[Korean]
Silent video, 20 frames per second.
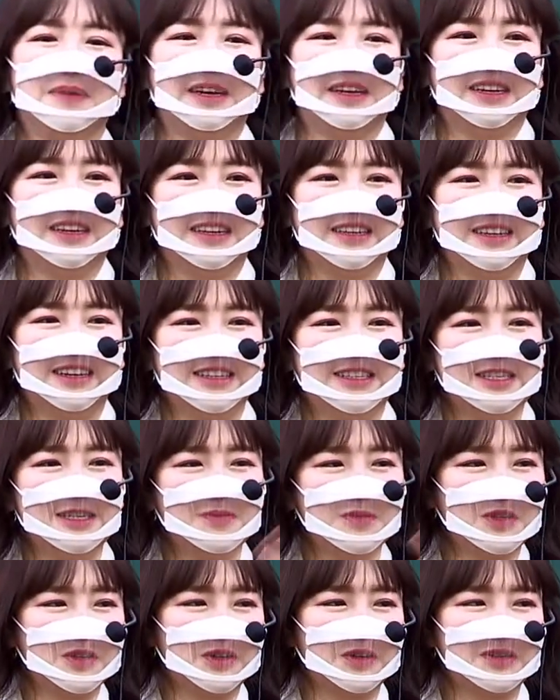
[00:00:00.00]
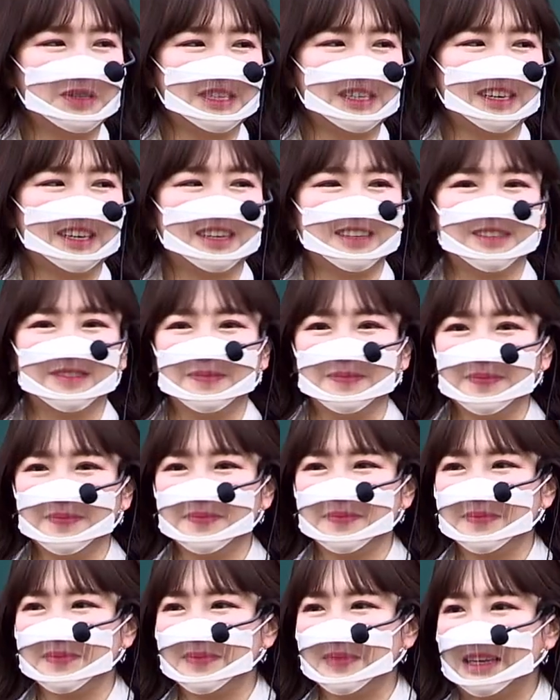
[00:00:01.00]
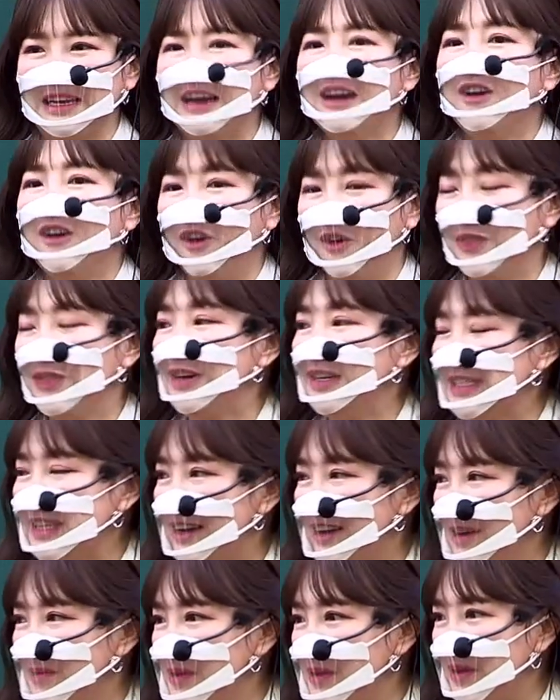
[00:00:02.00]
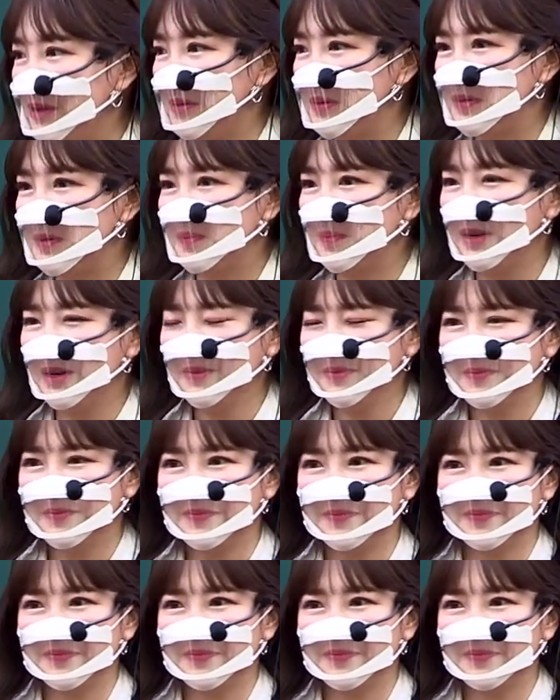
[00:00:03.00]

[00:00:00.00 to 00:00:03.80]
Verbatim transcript: 봐. 내 질문을 던질게. 어떤 사람이 되고 싶어?